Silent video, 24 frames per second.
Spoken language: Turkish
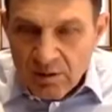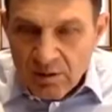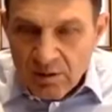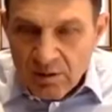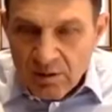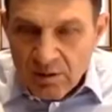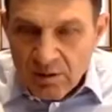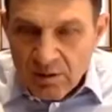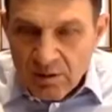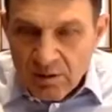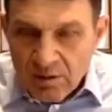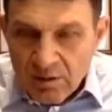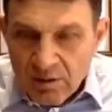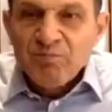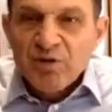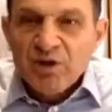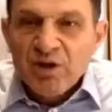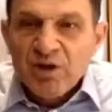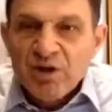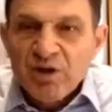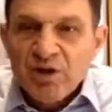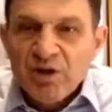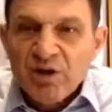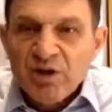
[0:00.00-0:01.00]
Bakınız
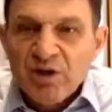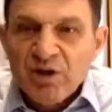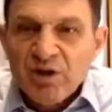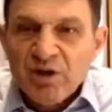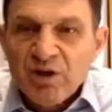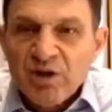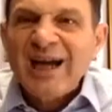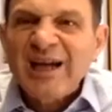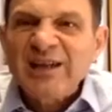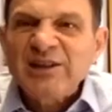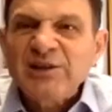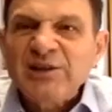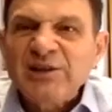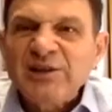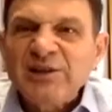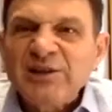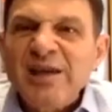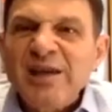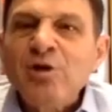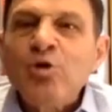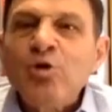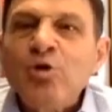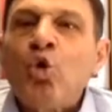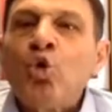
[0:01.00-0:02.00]
çağdaş
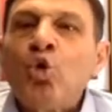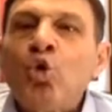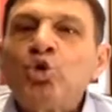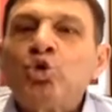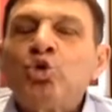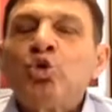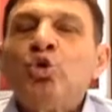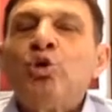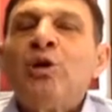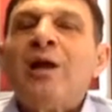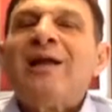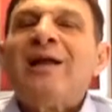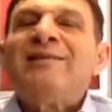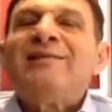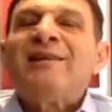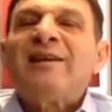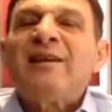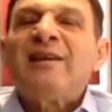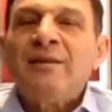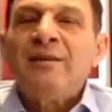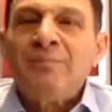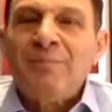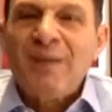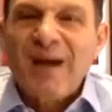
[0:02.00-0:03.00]
beyin
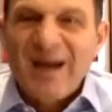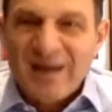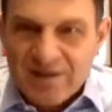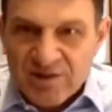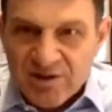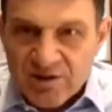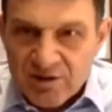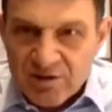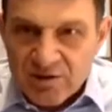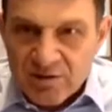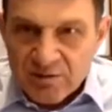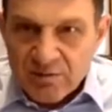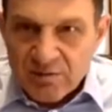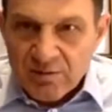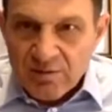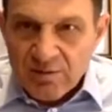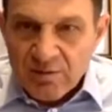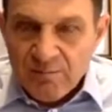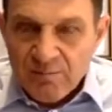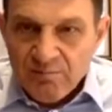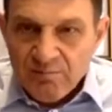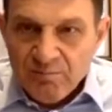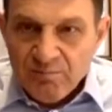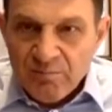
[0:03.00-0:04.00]
koşullandırılmaz.
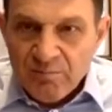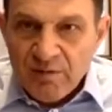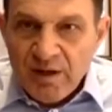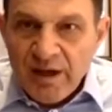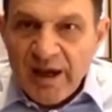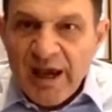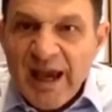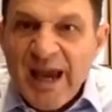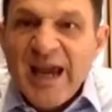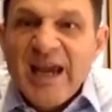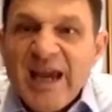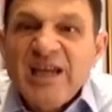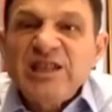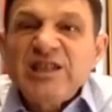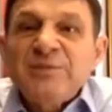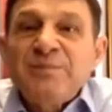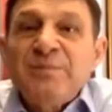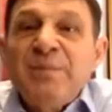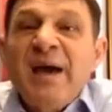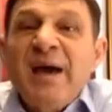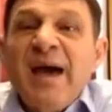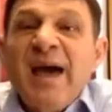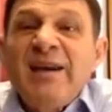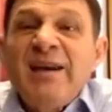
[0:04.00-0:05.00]

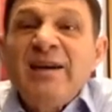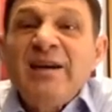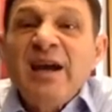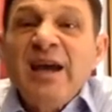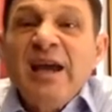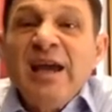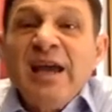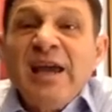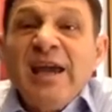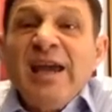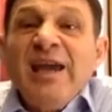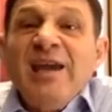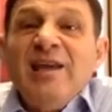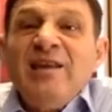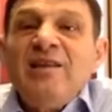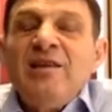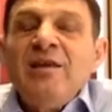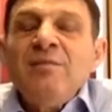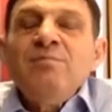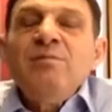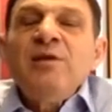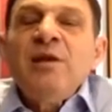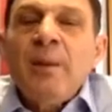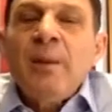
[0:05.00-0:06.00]
Ezber
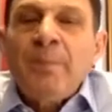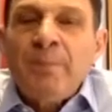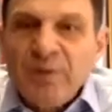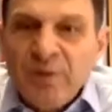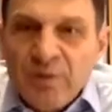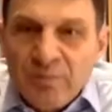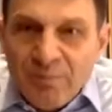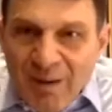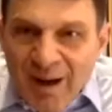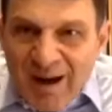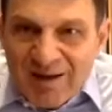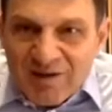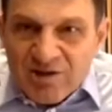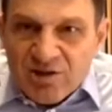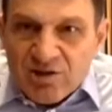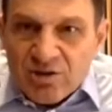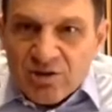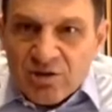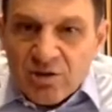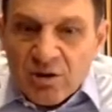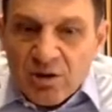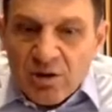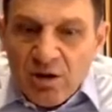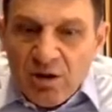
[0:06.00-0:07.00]
eğitim
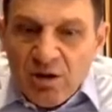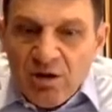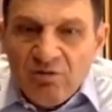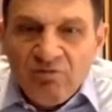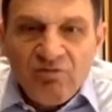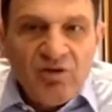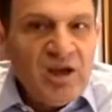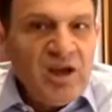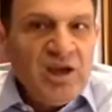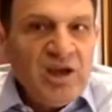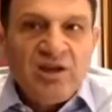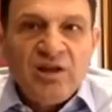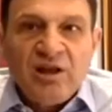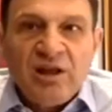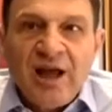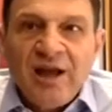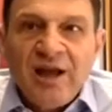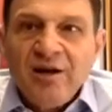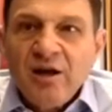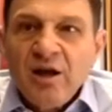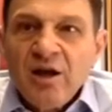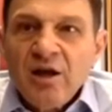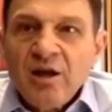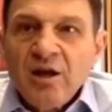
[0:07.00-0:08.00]
yapılmaz. Ve
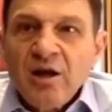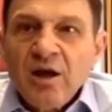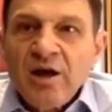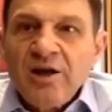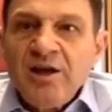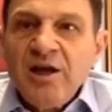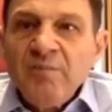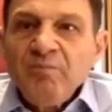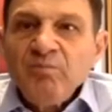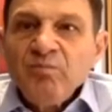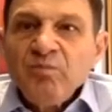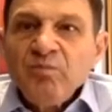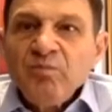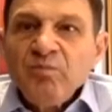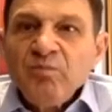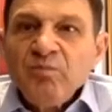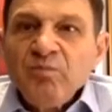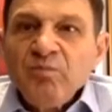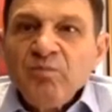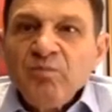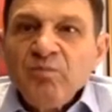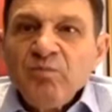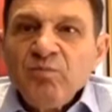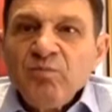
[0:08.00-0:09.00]
iktidar hani
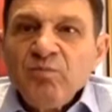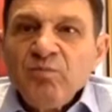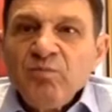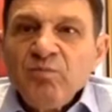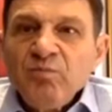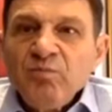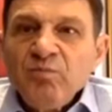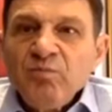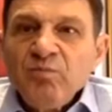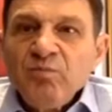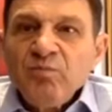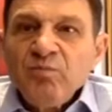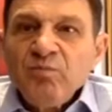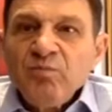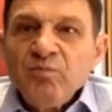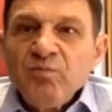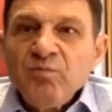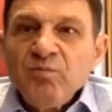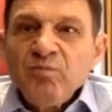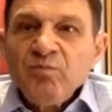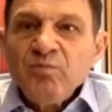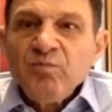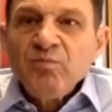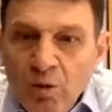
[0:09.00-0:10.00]
emin olun
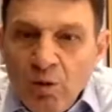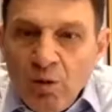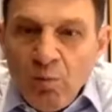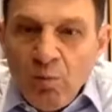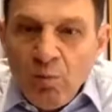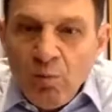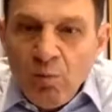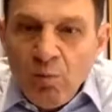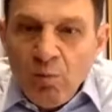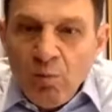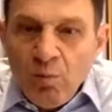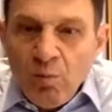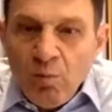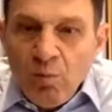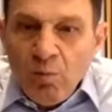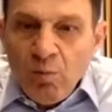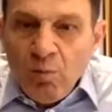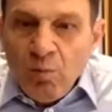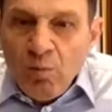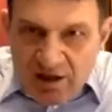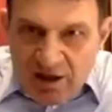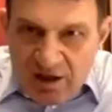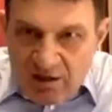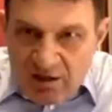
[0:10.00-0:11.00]
bu
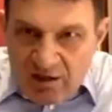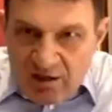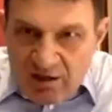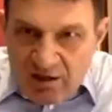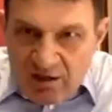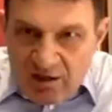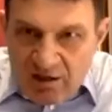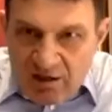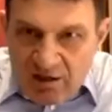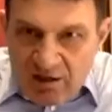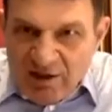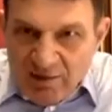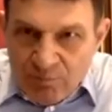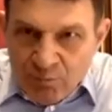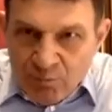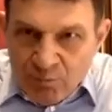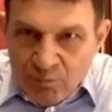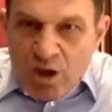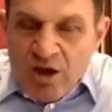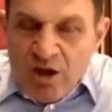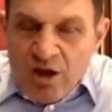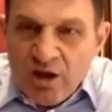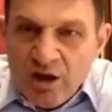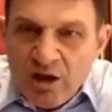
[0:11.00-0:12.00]
iktidar bir eğitim
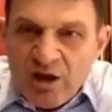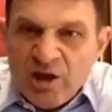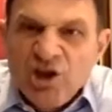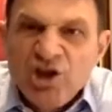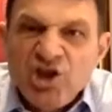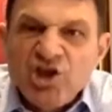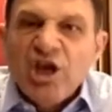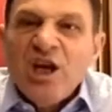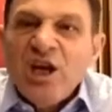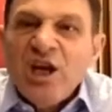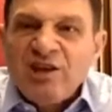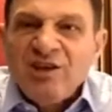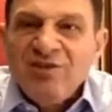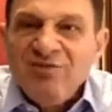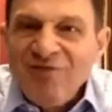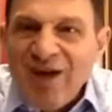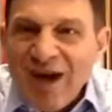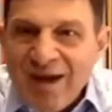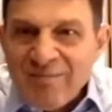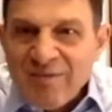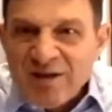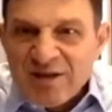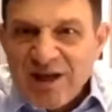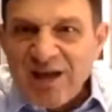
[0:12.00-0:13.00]
düzeni hiç eğitim
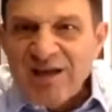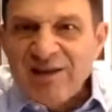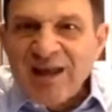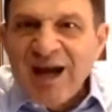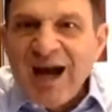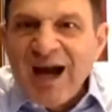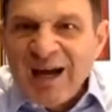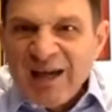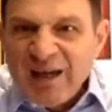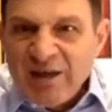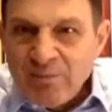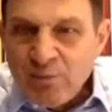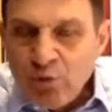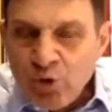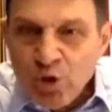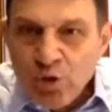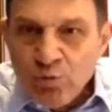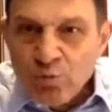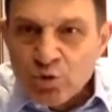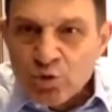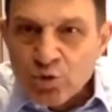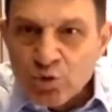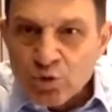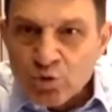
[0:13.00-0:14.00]
vermesen daha iyi
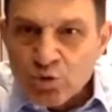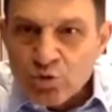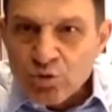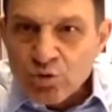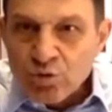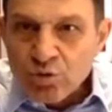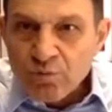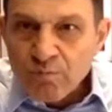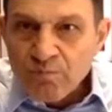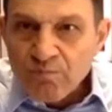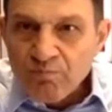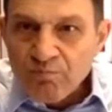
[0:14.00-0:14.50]
biliyor musunuz?